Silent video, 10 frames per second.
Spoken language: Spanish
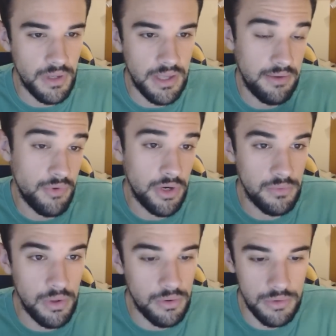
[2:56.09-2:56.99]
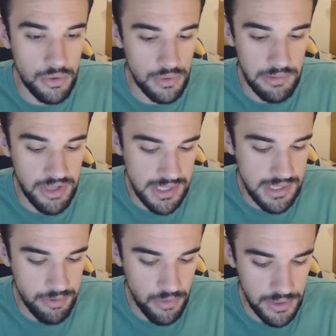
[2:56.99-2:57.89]
que bueno, luego no había
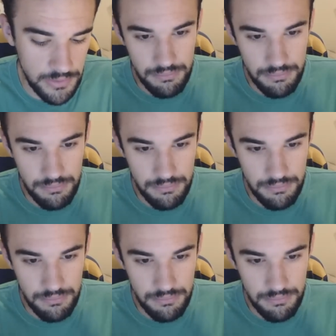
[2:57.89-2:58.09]
tetas, pero bueno.